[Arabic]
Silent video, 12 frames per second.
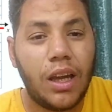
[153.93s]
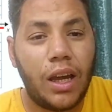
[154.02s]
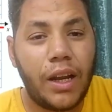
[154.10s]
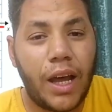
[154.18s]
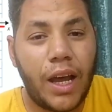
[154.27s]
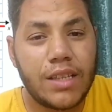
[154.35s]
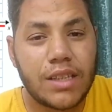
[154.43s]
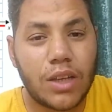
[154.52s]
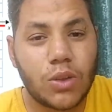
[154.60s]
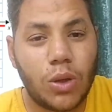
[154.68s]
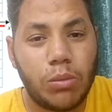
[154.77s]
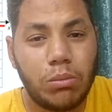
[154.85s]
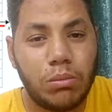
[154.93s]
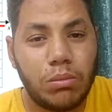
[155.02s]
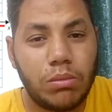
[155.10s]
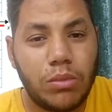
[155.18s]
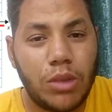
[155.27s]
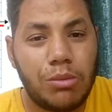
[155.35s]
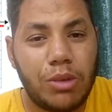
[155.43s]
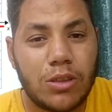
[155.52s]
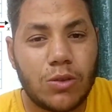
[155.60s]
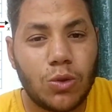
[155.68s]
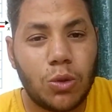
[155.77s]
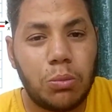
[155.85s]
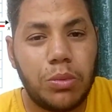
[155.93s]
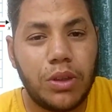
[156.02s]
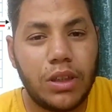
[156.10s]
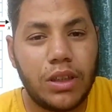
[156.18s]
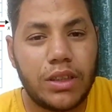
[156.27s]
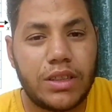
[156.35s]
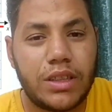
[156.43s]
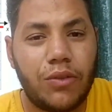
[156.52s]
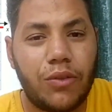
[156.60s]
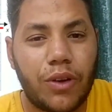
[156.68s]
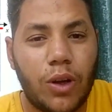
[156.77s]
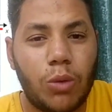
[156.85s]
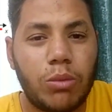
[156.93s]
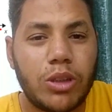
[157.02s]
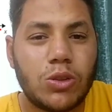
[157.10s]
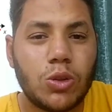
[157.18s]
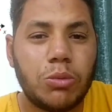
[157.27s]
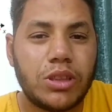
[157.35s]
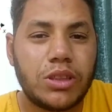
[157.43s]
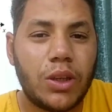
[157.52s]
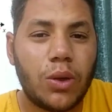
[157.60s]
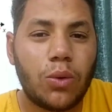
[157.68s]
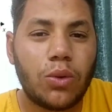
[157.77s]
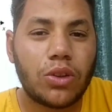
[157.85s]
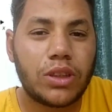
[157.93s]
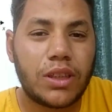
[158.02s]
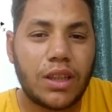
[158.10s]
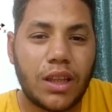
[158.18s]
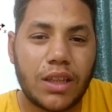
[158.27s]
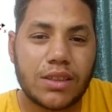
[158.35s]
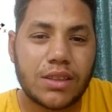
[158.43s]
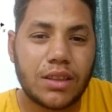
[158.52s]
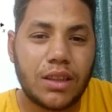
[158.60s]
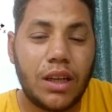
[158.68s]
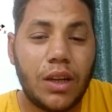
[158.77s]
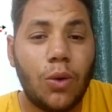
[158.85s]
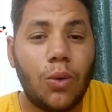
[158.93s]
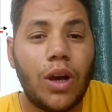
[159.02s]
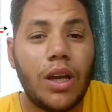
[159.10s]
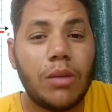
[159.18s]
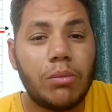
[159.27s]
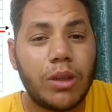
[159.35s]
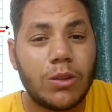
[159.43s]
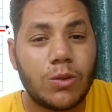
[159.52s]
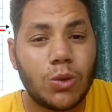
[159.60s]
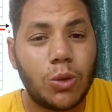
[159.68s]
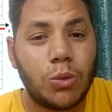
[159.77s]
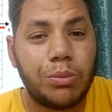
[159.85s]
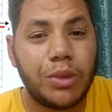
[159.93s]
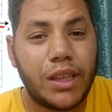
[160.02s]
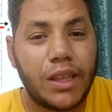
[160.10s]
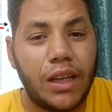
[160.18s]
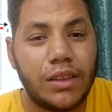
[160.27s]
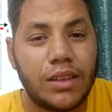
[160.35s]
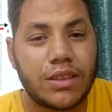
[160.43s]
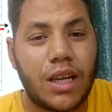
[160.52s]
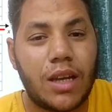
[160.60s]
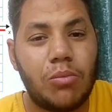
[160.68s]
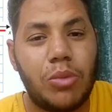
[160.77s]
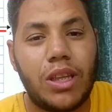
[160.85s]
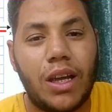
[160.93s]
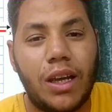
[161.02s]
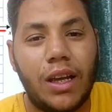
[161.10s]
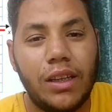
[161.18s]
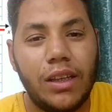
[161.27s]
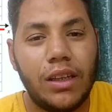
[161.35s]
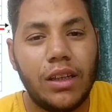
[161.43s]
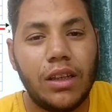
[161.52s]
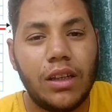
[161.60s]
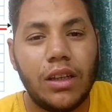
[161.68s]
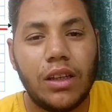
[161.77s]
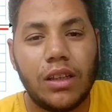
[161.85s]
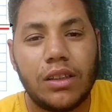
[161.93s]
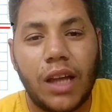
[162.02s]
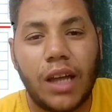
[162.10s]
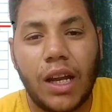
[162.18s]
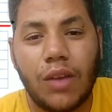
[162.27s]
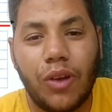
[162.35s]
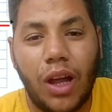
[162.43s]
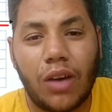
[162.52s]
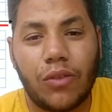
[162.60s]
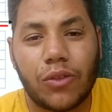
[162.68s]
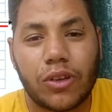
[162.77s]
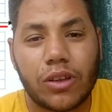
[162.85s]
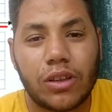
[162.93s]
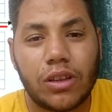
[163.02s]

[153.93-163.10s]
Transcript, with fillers: انا عايز اضم لمنسوب الصفر او منسوب الزيرو نقطة الاصل اللي هو المنسوب بتاع الديزاين بتاعي تعال في الحفر